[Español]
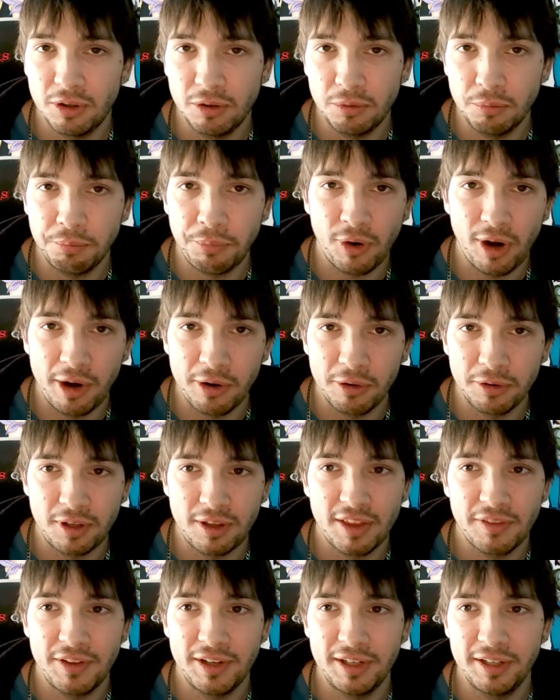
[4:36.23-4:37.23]
un poco las
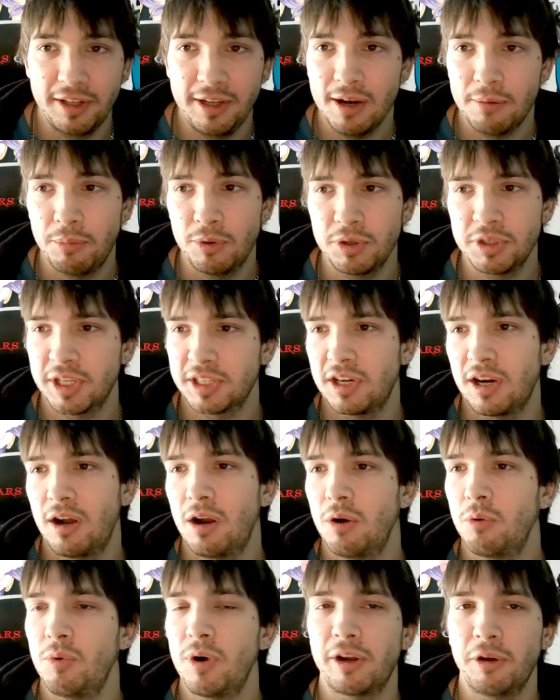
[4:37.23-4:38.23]
noticias del día. Puede ser que salga
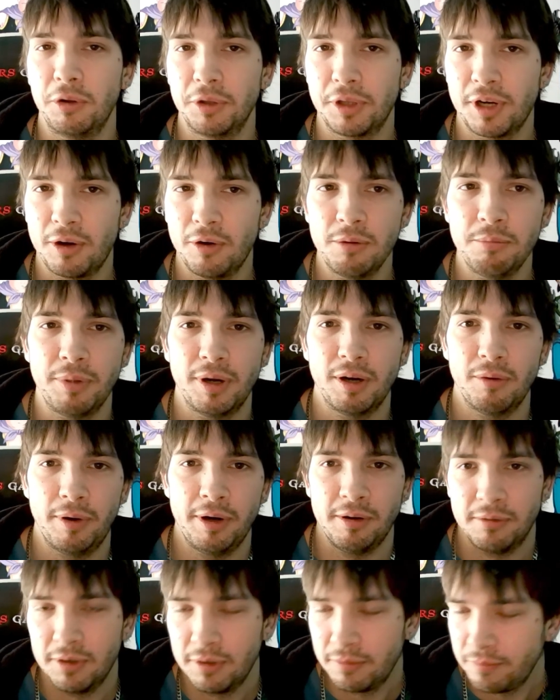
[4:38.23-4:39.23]
alguna que otra hoy, pero
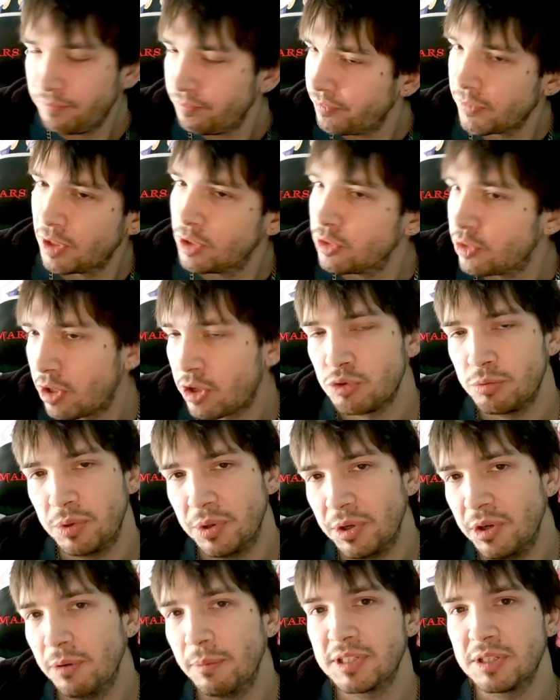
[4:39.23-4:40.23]
bueno, os he
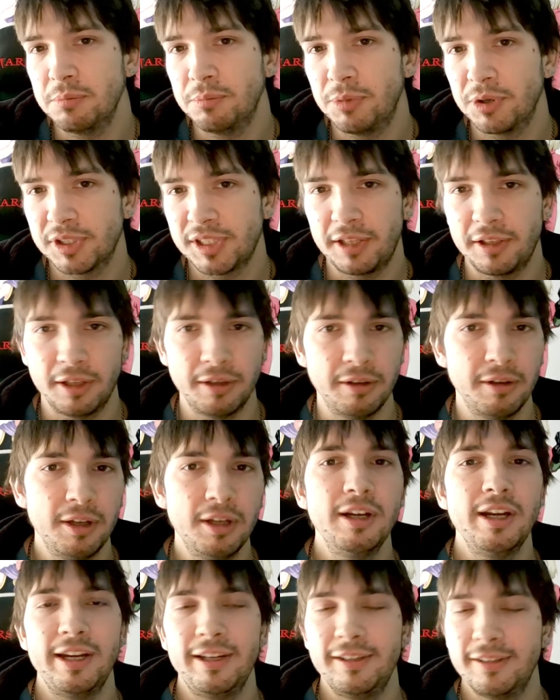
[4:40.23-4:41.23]
resumido hoy lo más importante.
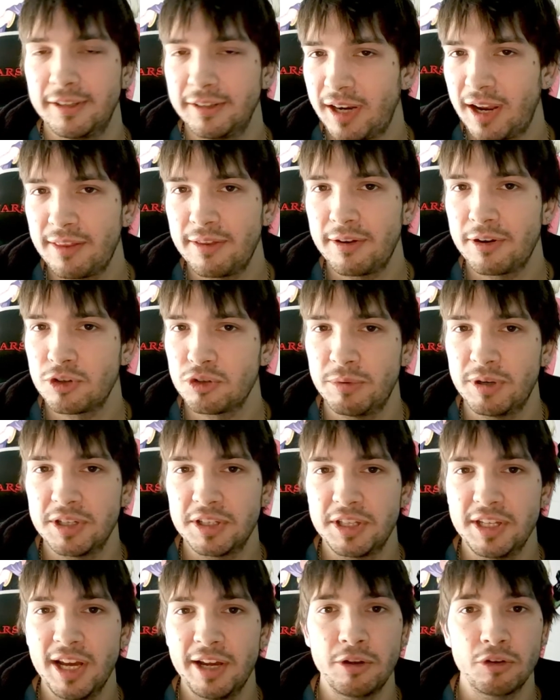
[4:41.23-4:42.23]
Intentaré hacer
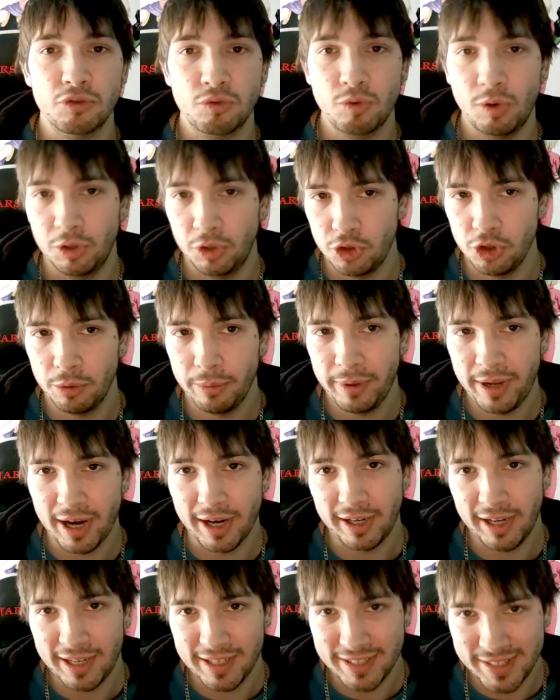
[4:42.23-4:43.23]
resúmenes diarios cuando yo
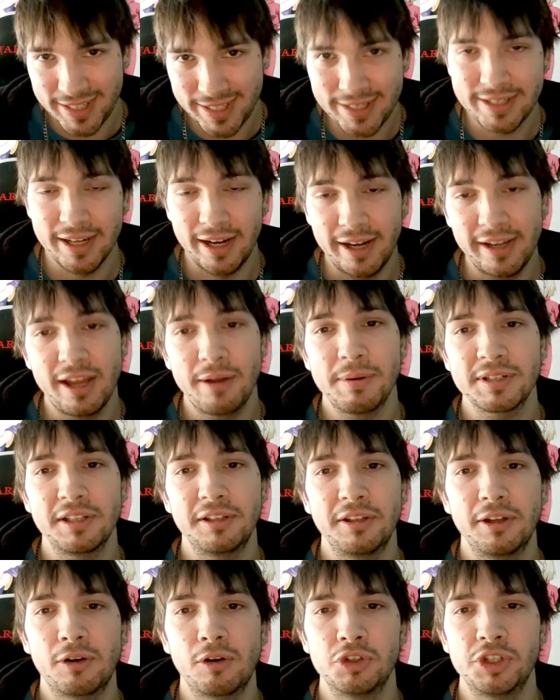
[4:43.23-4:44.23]
vea que hay chicha y hay
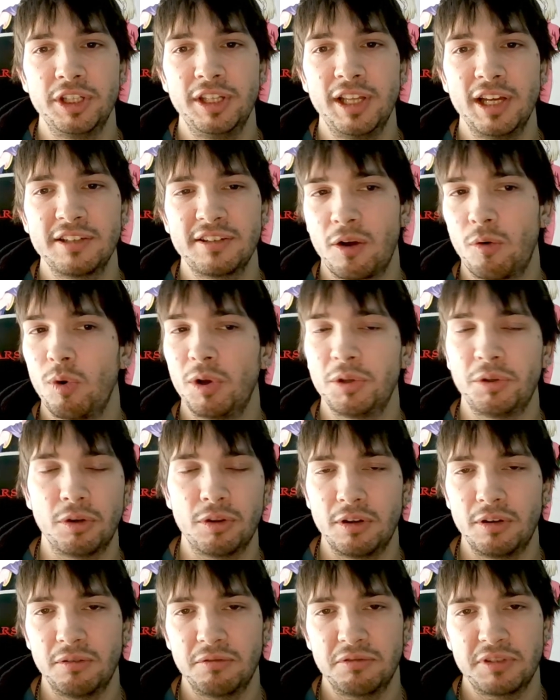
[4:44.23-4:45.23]
bastantes cositas. Si hay cuatro,
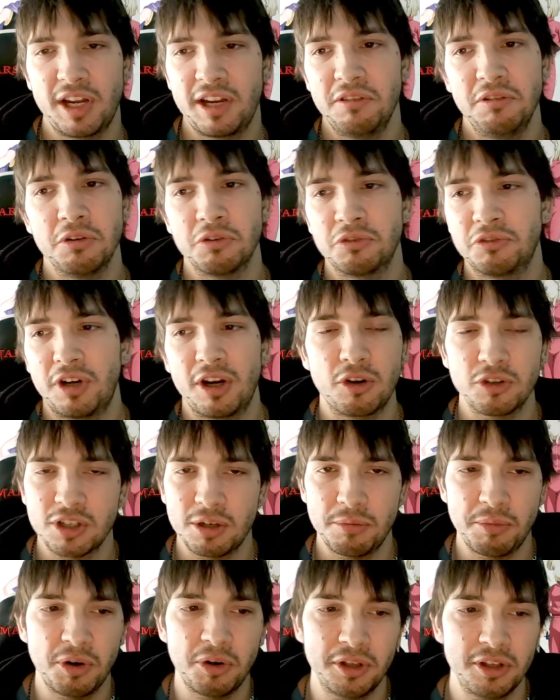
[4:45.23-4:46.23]
cinco, si hay dos, tres
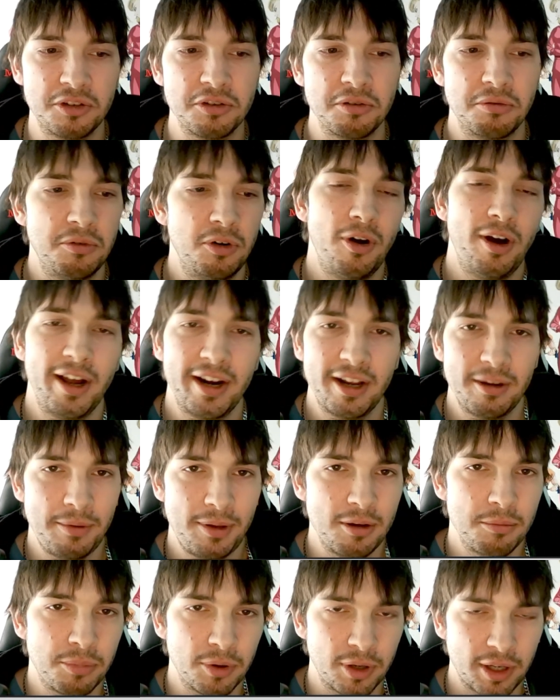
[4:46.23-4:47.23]
cosas, mejor dicho, no haré
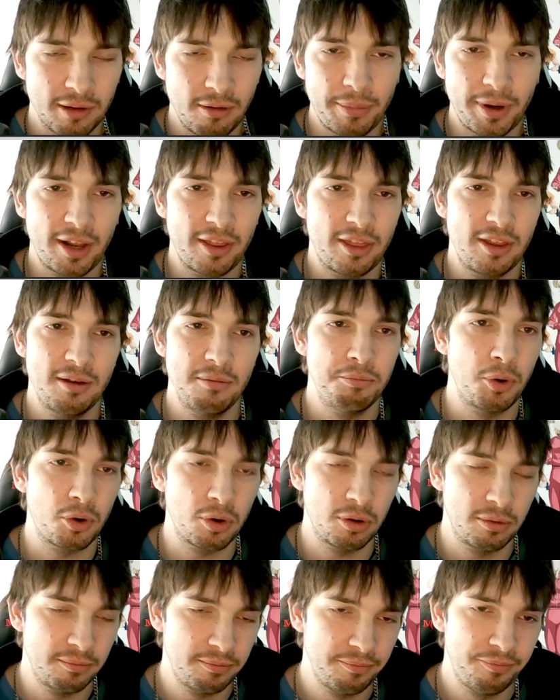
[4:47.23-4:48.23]
vídeo porque me parece
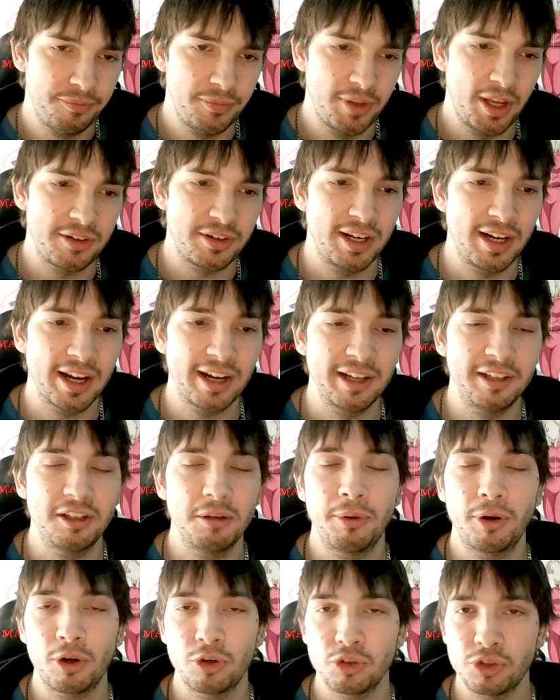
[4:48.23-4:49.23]
poco. Así que la gente,
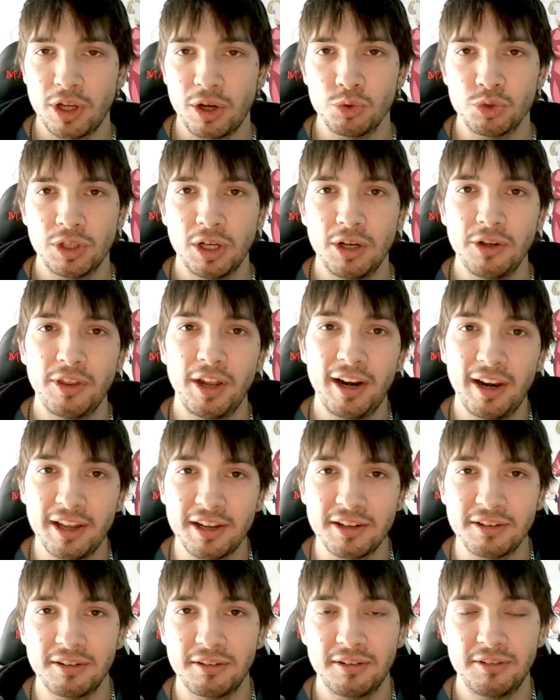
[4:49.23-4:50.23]
espero que os haya gustado. Dale
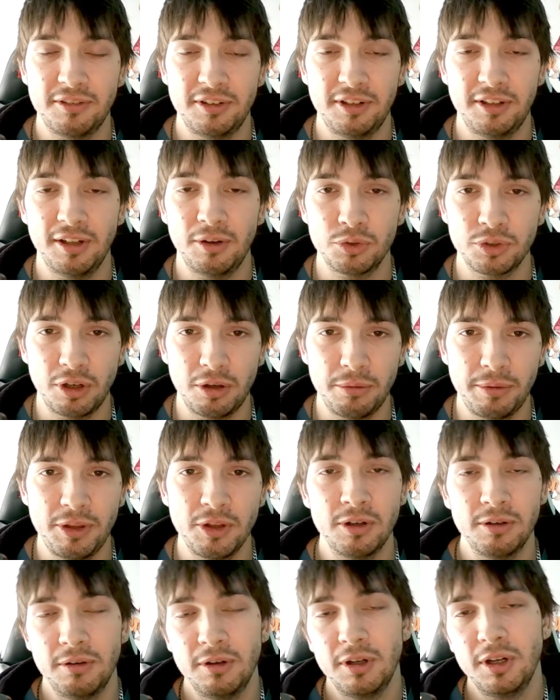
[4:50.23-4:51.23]
like si te ha gustado el
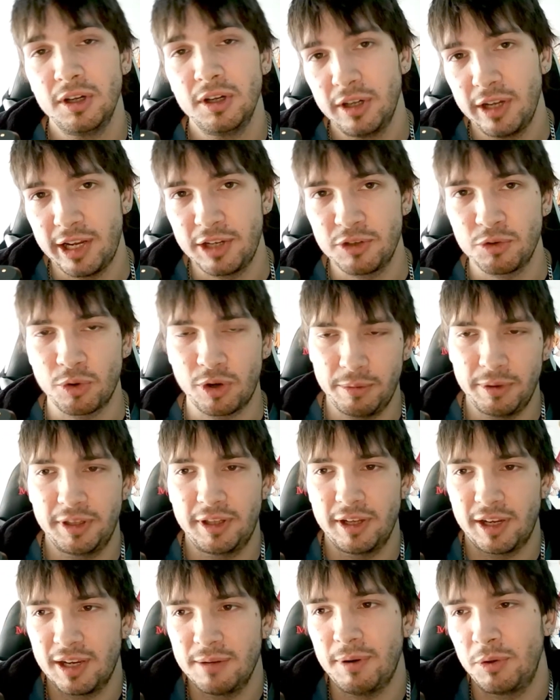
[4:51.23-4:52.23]
vídeo. Y
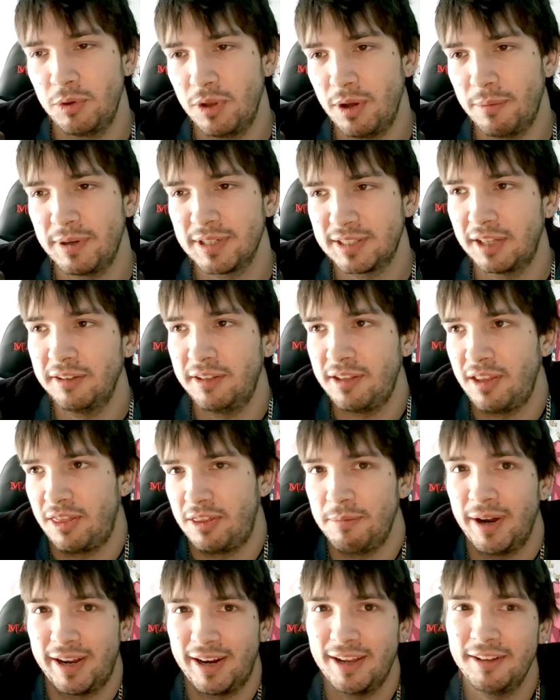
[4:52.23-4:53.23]
suscríbete, que me ayuda bastante y
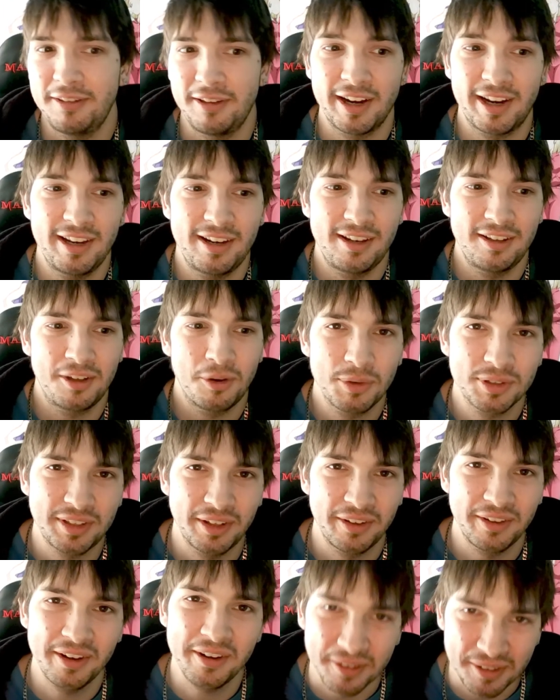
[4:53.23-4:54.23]
encima es gratis, es que ni te
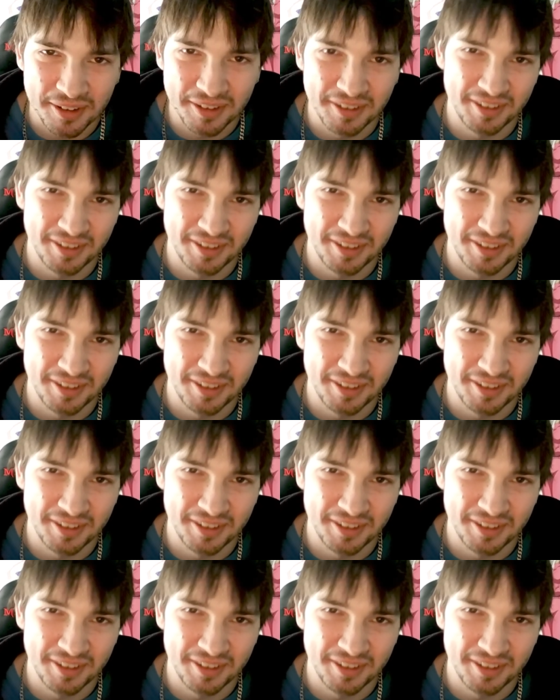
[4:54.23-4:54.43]
cuesta dinero.